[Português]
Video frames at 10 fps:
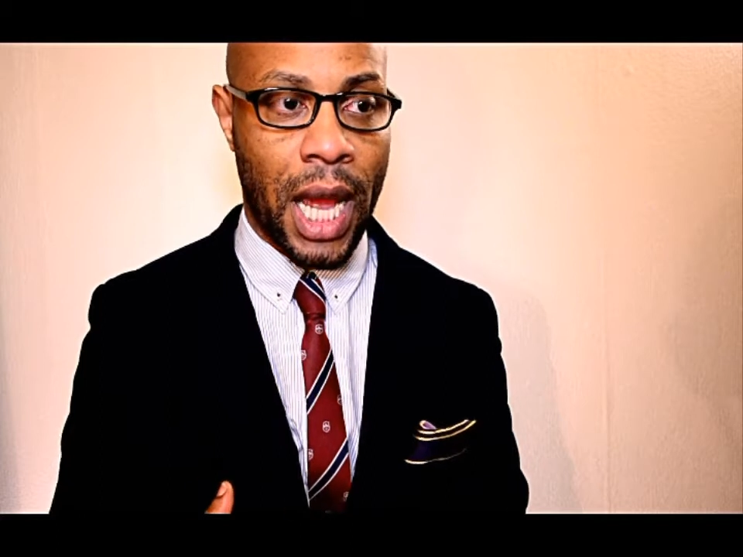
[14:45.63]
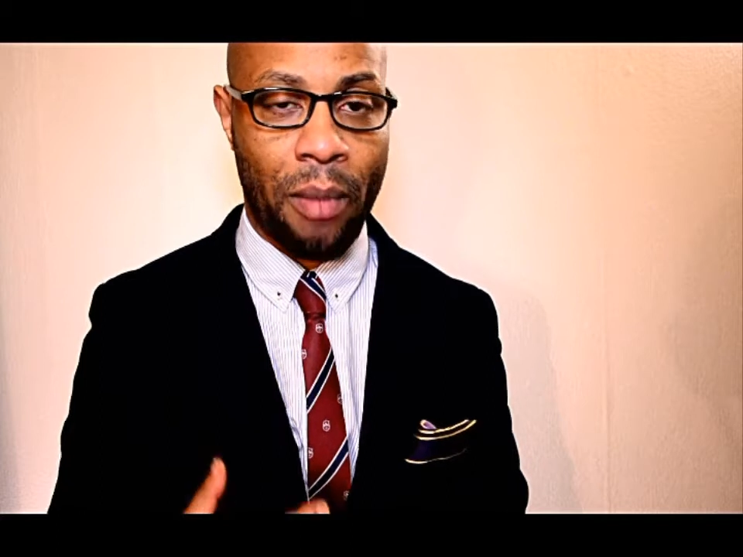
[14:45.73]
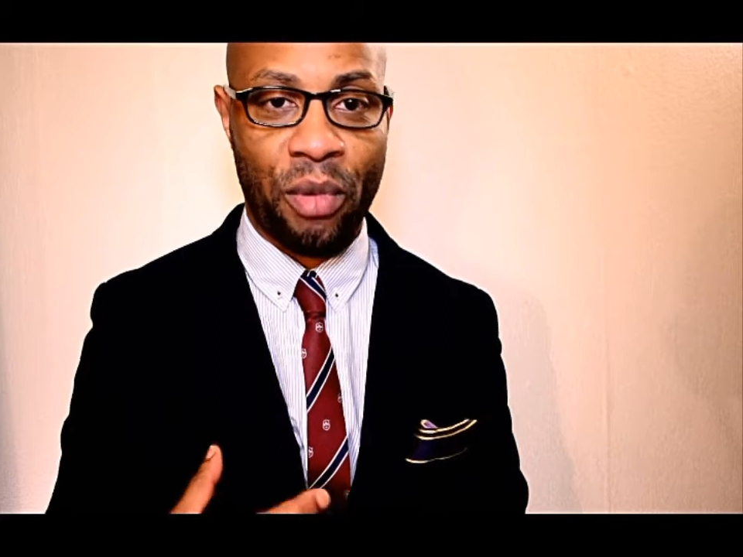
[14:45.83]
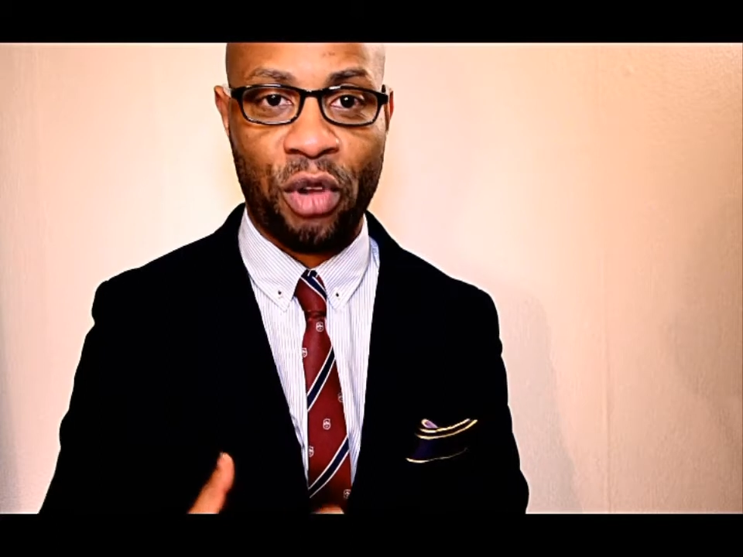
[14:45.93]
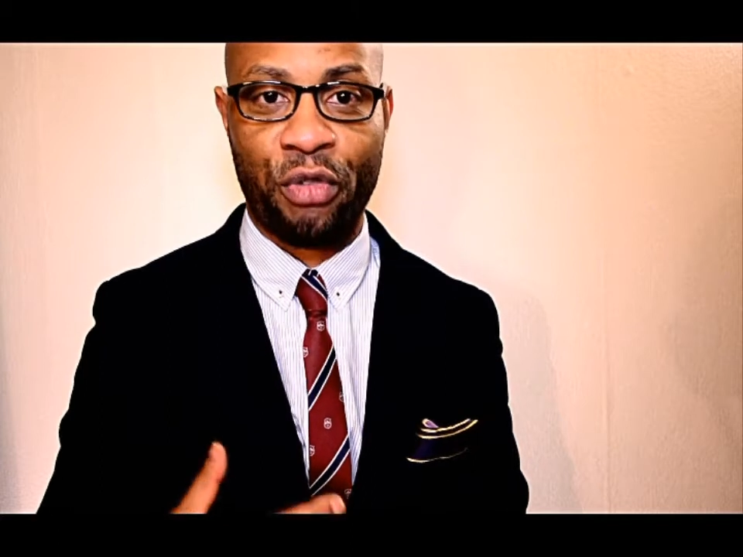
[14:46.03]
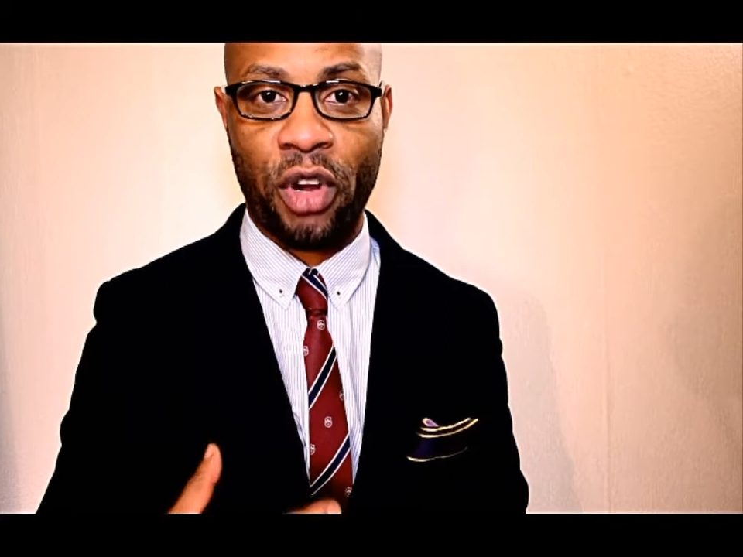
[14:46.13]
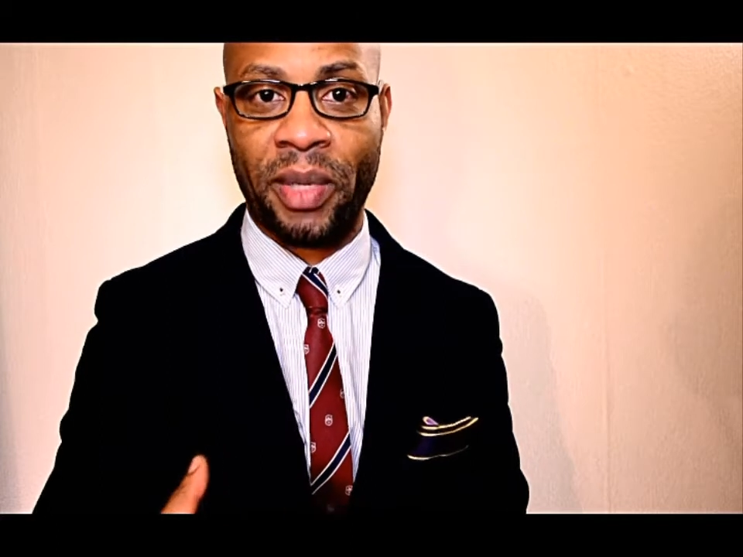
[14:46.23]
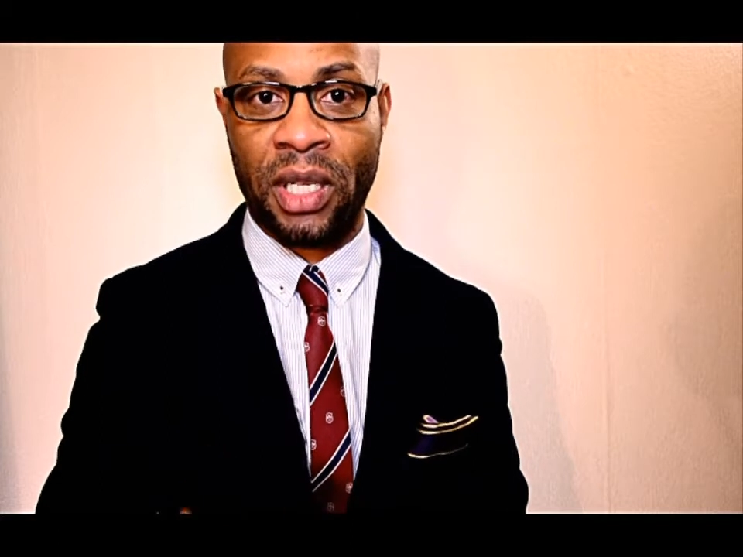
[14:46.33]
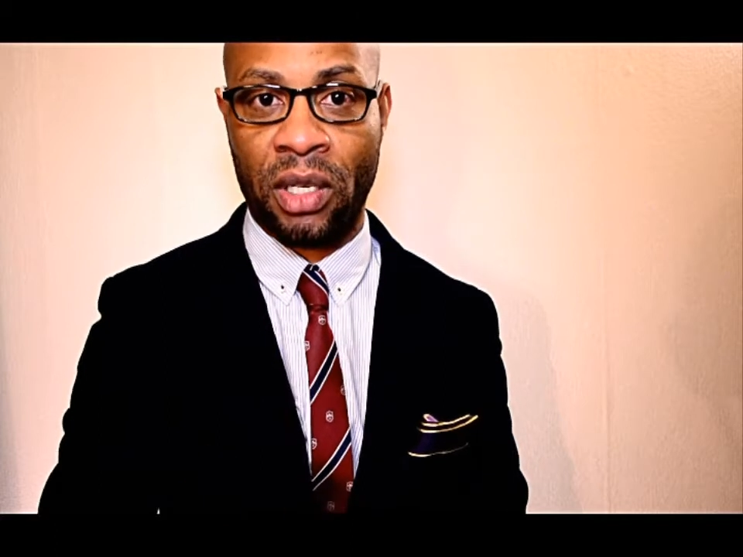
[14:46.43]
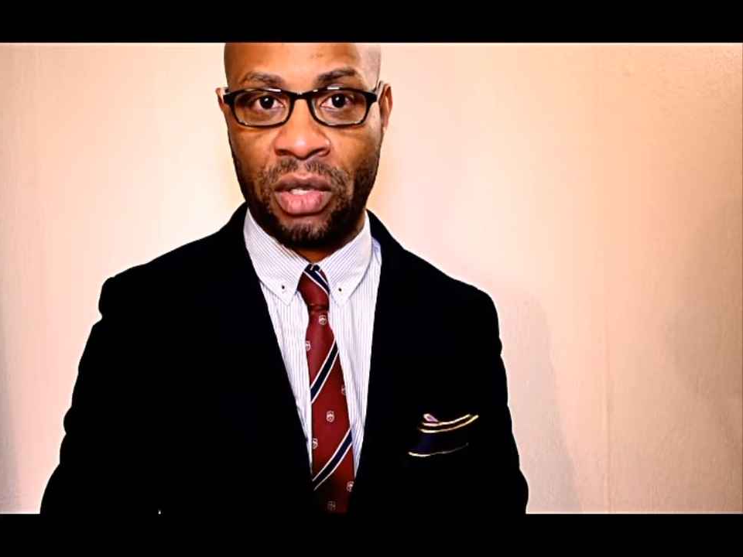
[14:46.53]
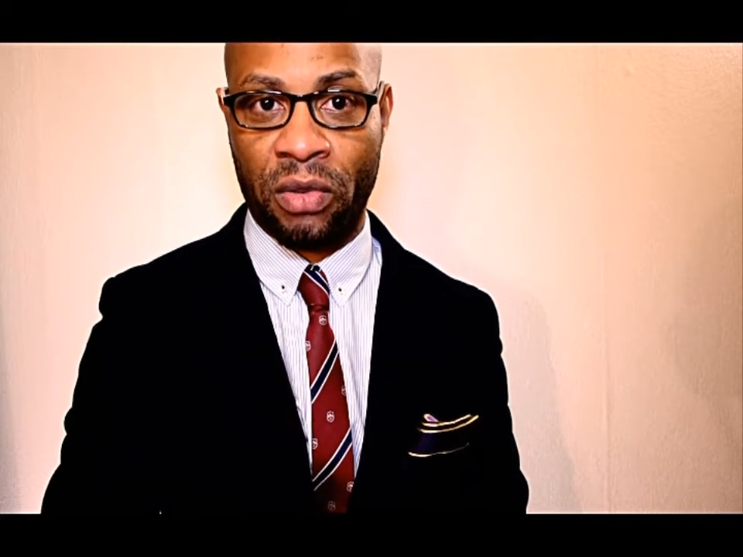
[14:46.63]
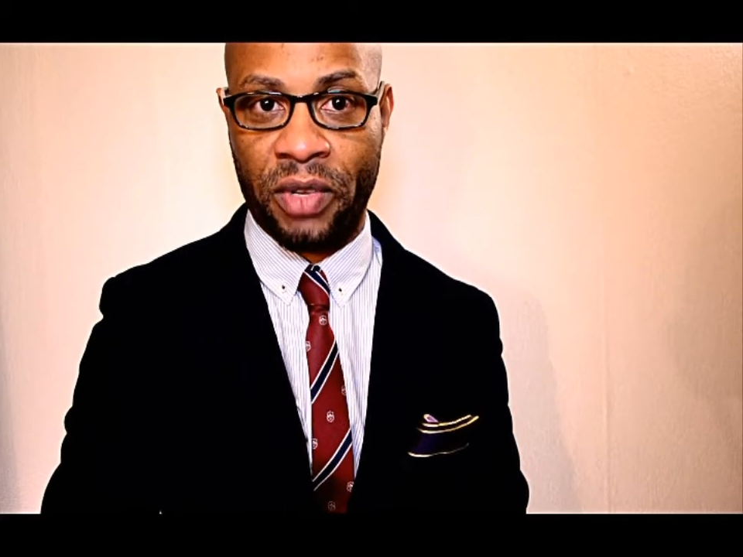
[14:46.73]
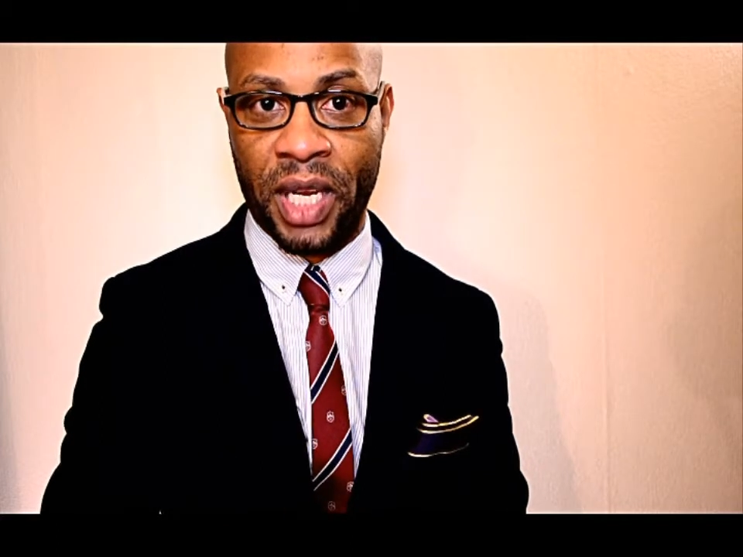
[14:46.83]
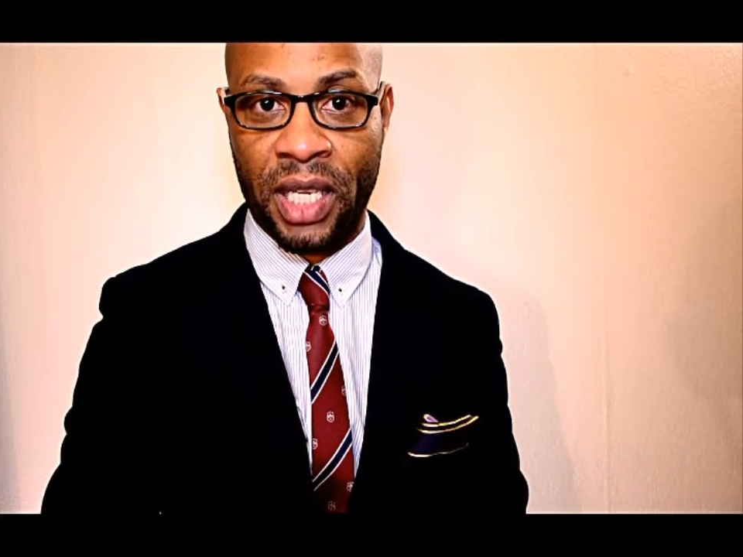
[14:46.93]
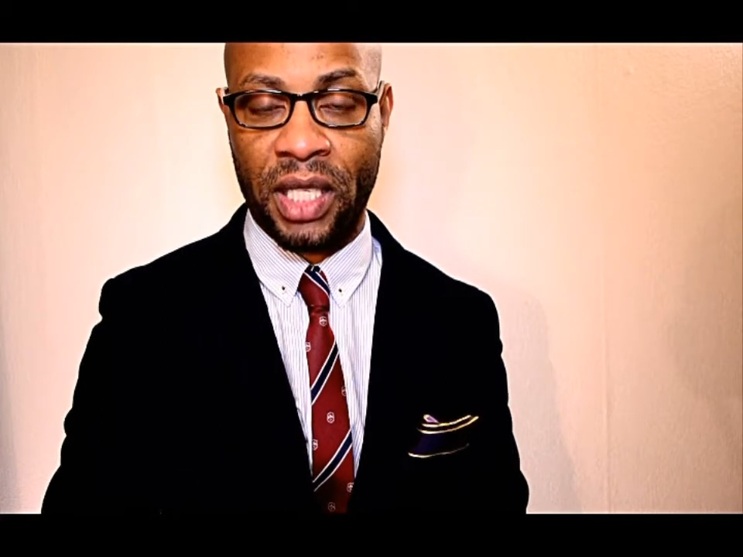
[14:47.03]
a melhor forma de
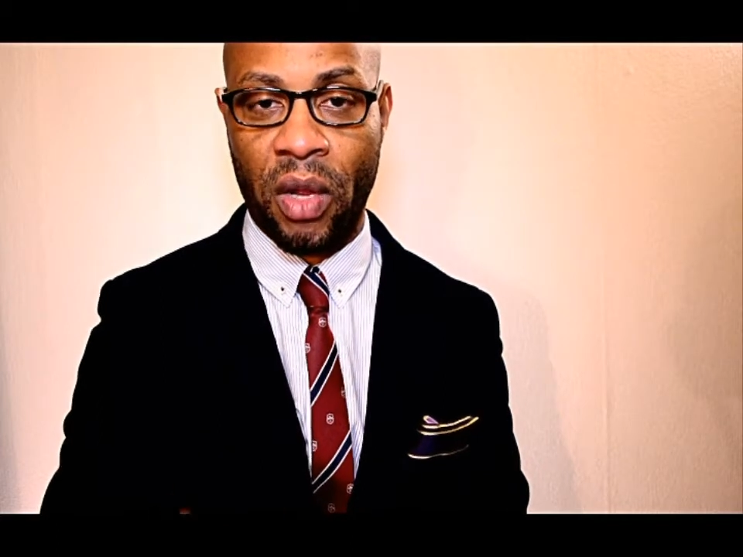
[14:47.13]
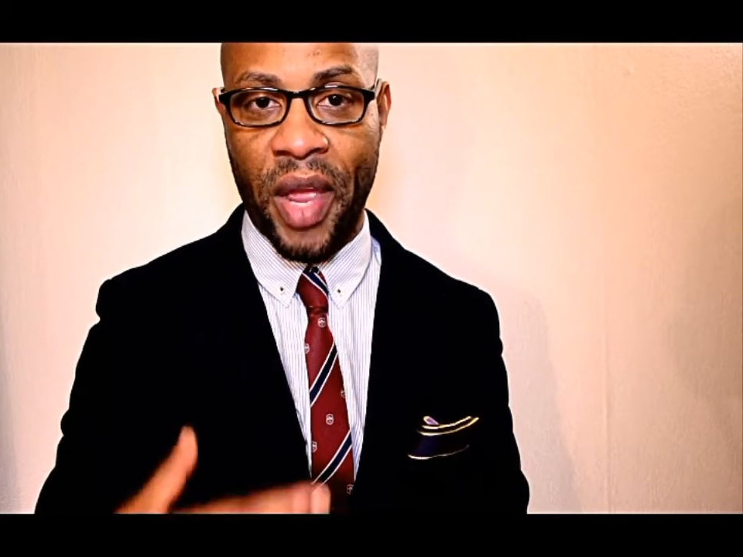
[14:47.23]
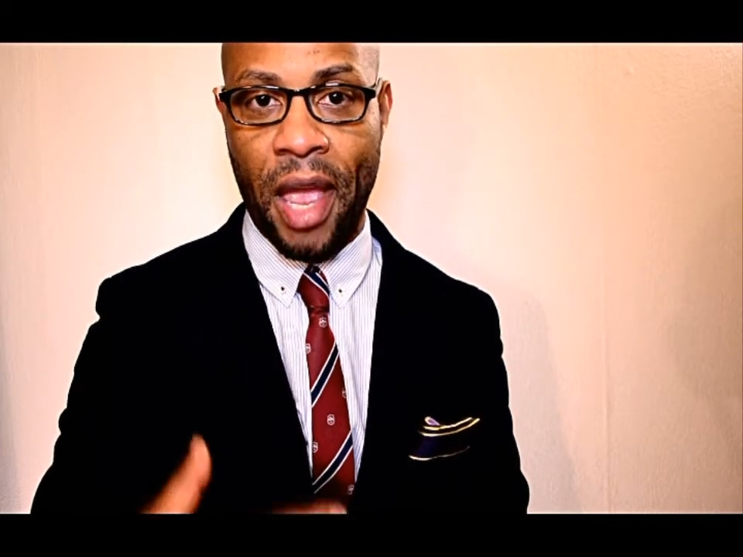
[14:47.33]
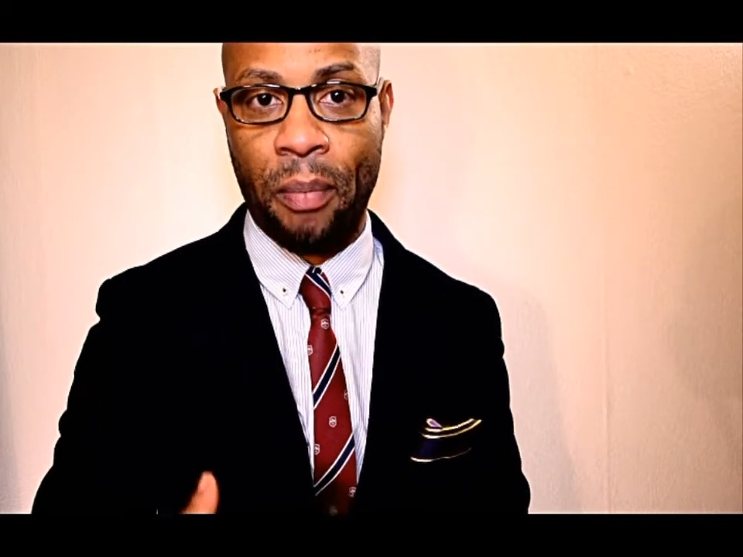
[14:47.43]
resolver a questão